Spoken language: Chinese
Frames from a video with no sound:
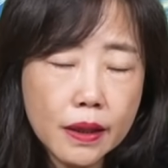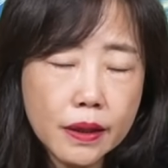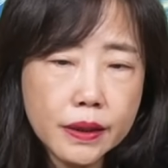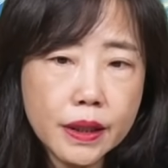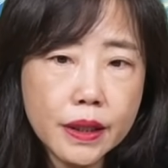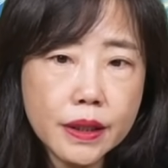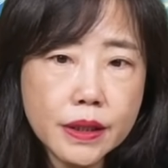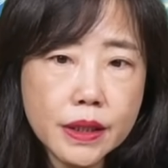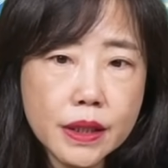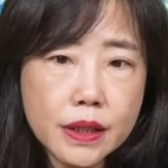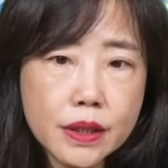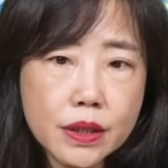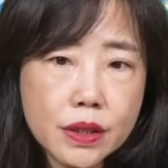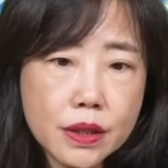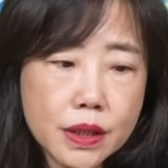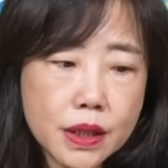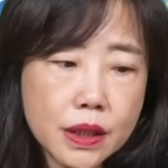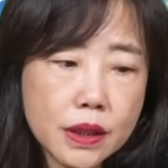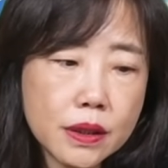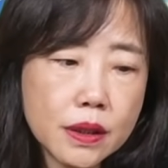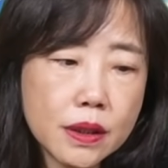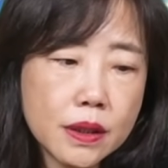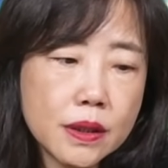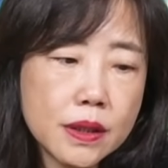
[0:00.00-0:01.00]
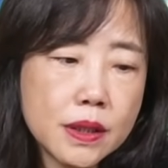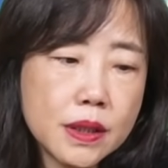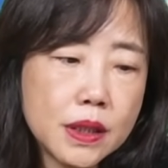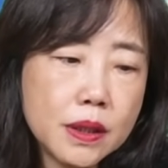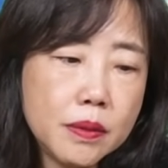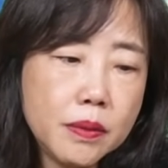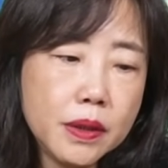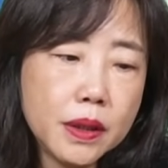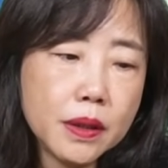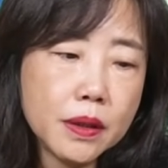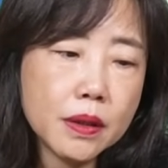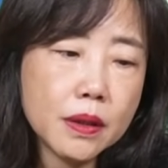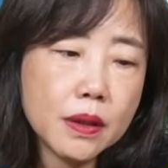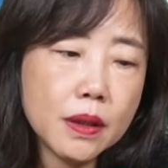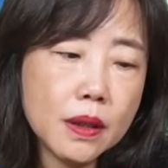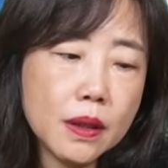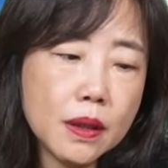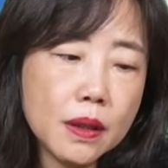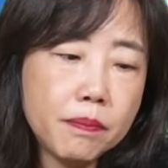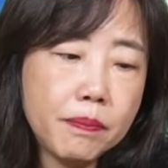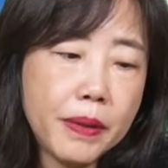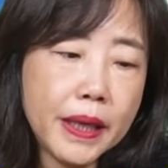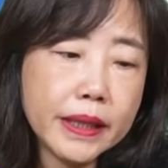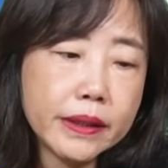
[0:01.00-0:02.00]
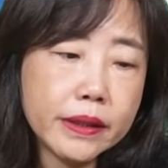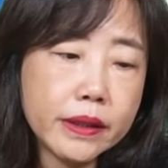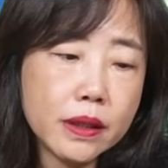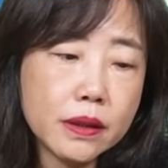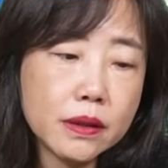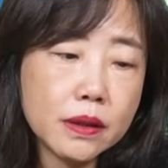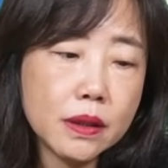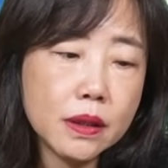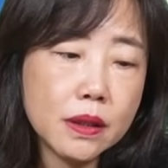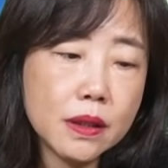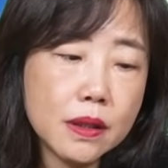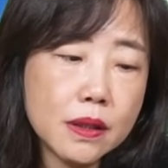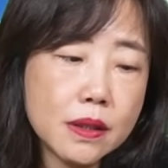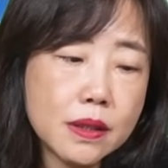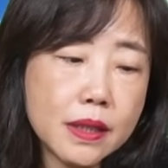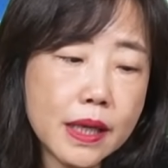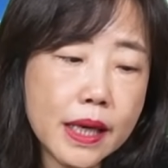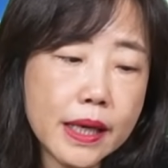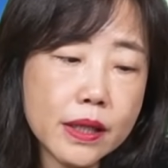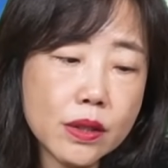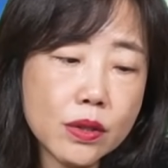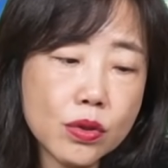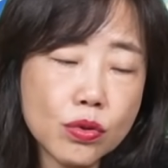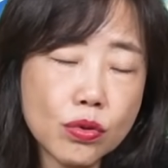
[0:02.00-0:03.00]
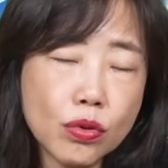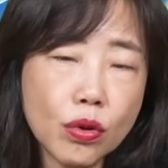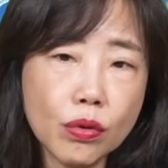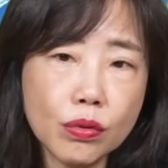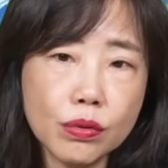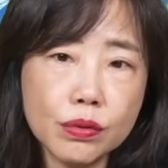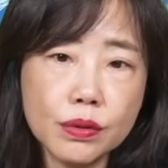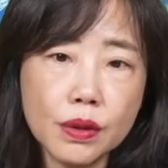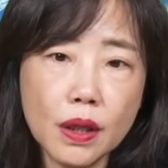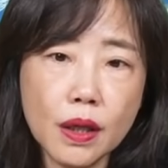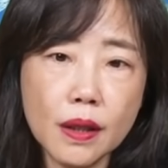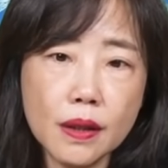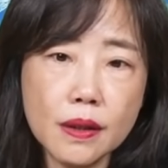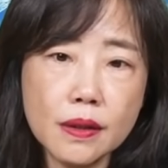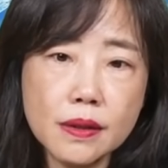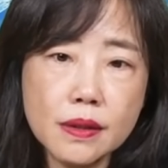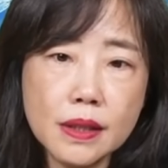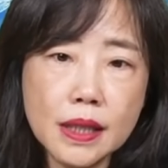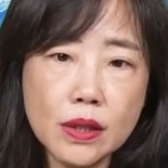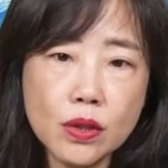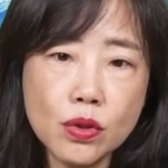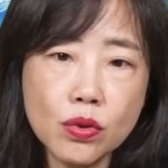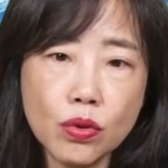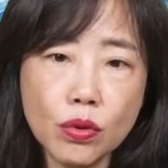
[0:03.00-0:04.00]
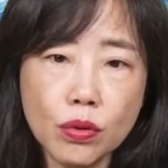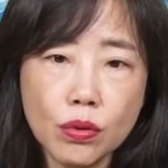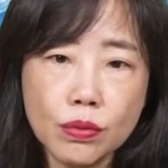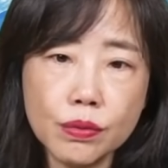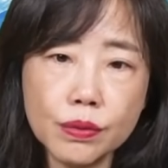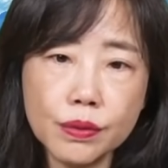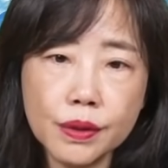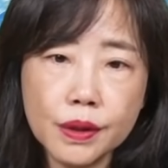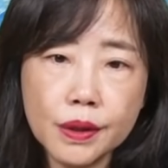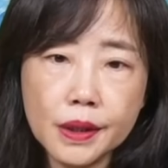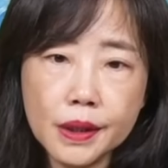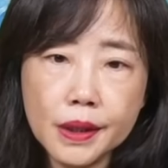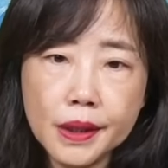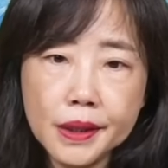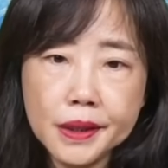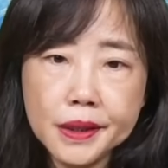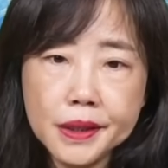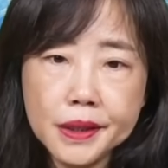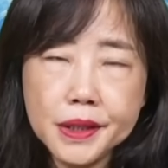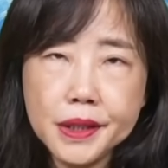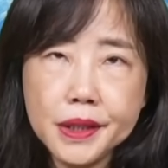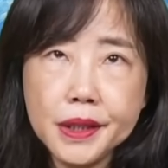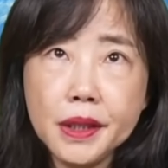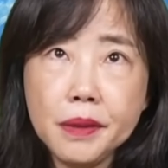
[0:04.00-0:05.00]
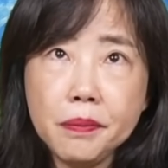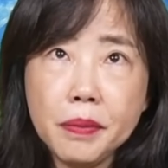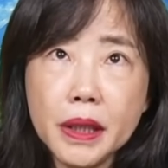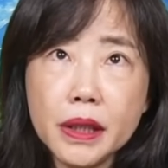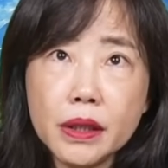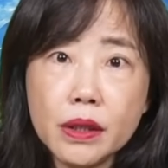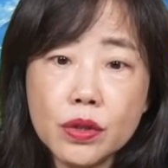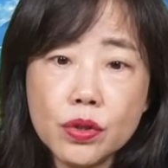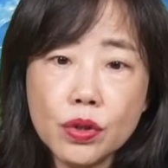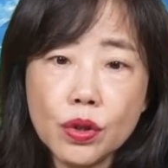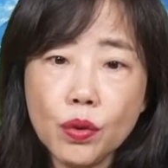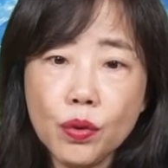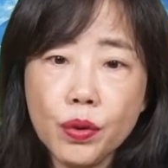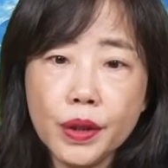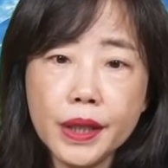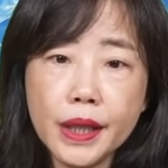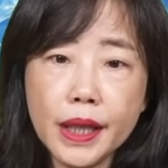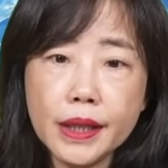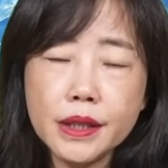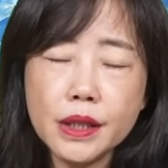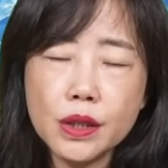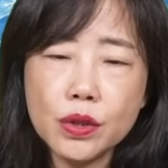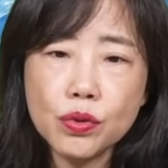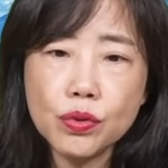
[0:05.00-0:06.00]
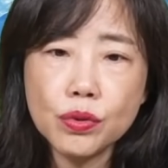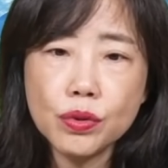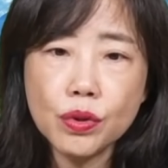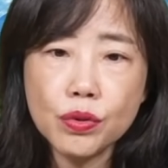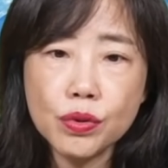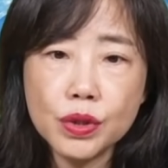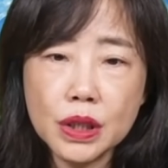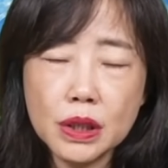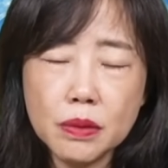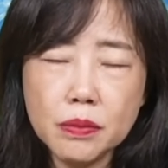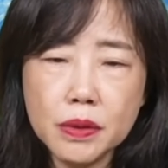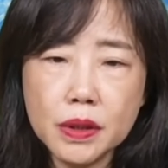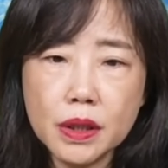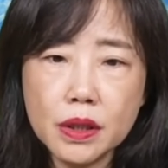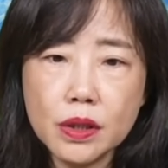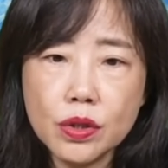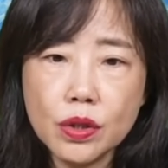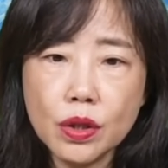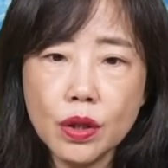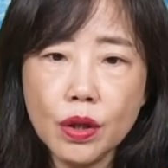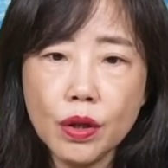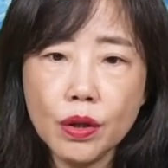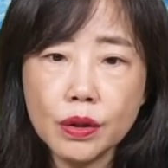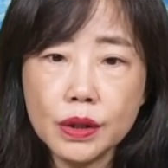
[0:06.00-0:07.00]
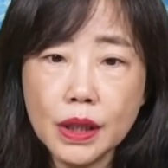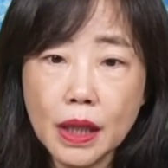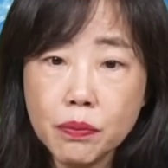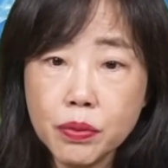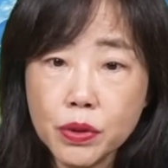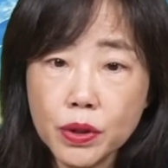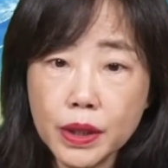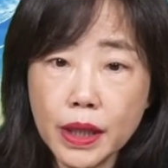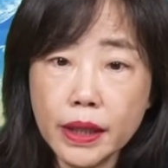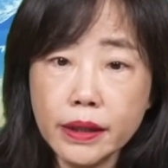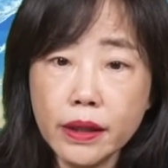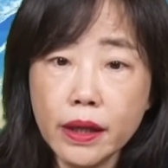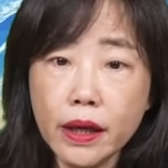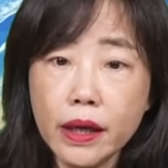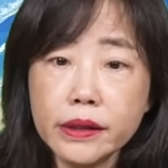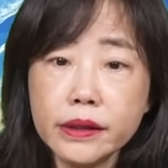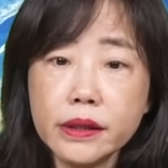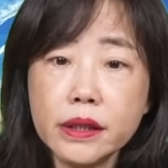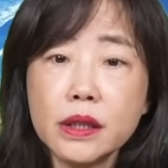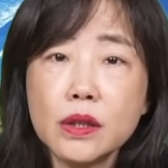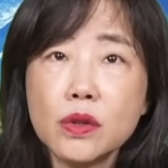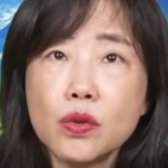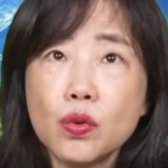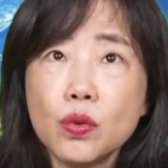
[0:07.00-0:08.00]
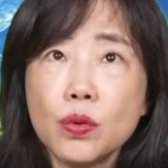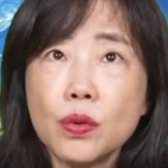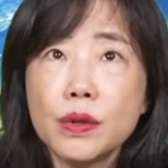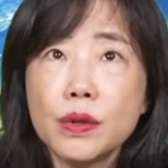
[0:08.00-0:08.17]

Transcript: 第二件事情呢，习近呃，拜登呢在送啊，在送习近平的时候，会谈结束送习近平的时候，他不就看到他那个